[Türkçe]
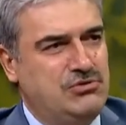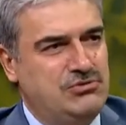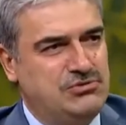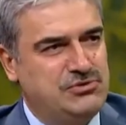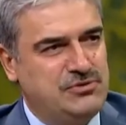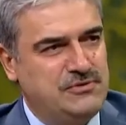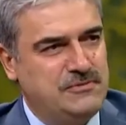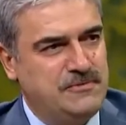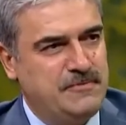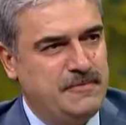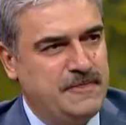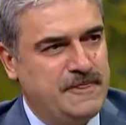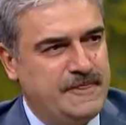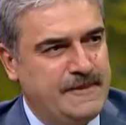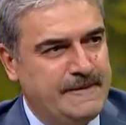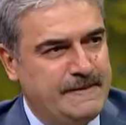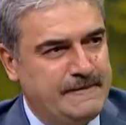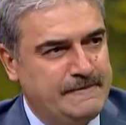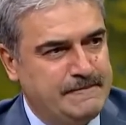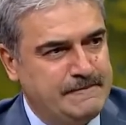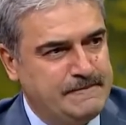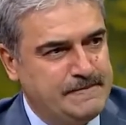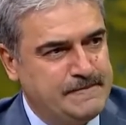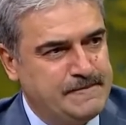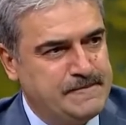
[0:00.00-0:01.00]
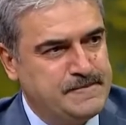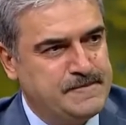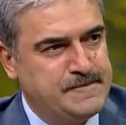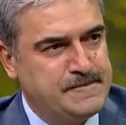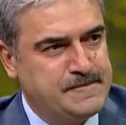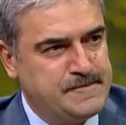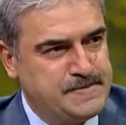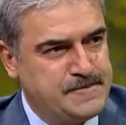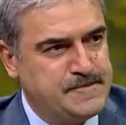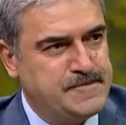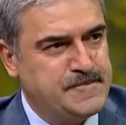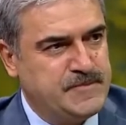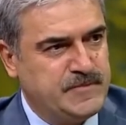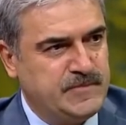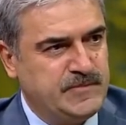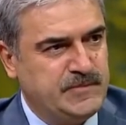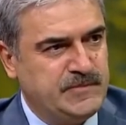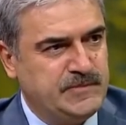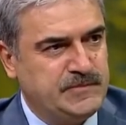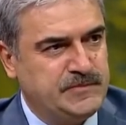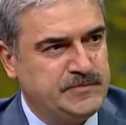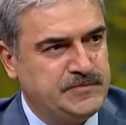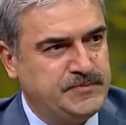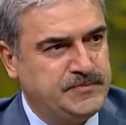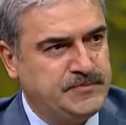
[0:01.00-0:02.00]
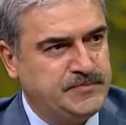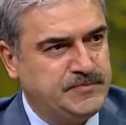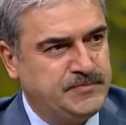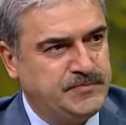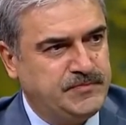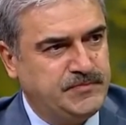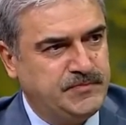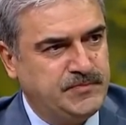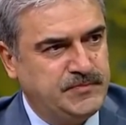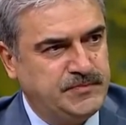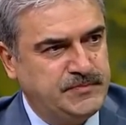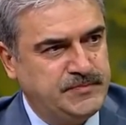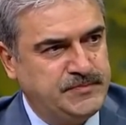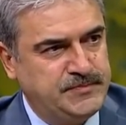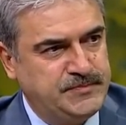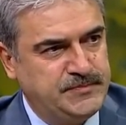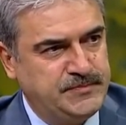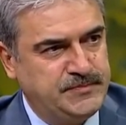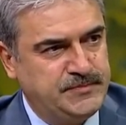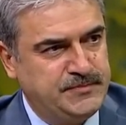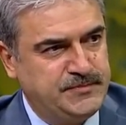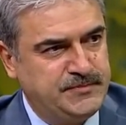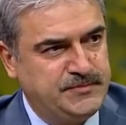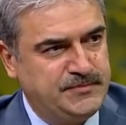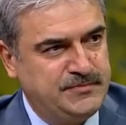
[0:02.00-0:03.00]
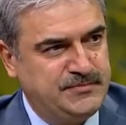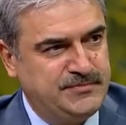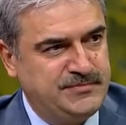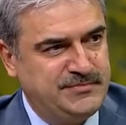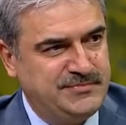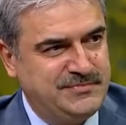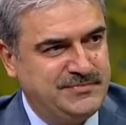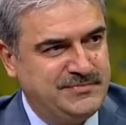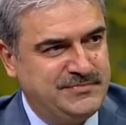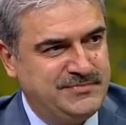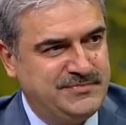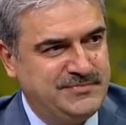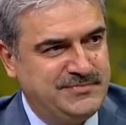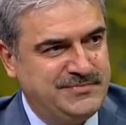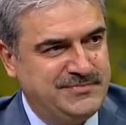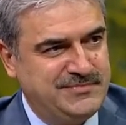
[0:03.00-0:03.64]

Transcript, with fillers: Özetle bunlara e, değineyim. Eğer e, yönetimdeki